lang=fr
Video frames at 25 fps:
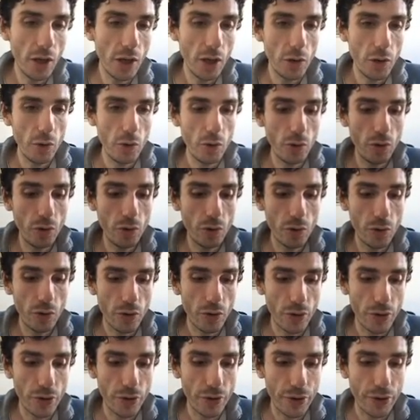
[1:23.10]
une,
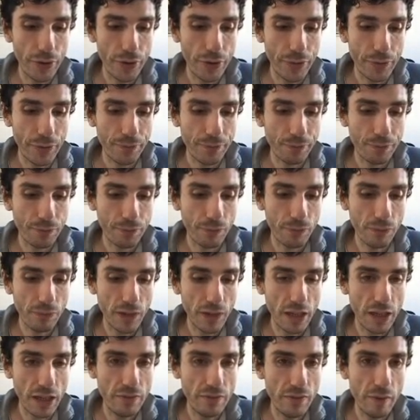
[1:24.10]
euh,
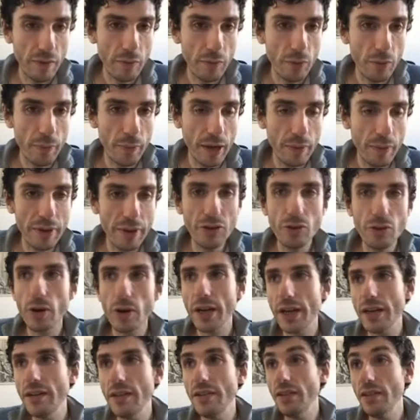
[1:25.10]
il va me permettre de réaliser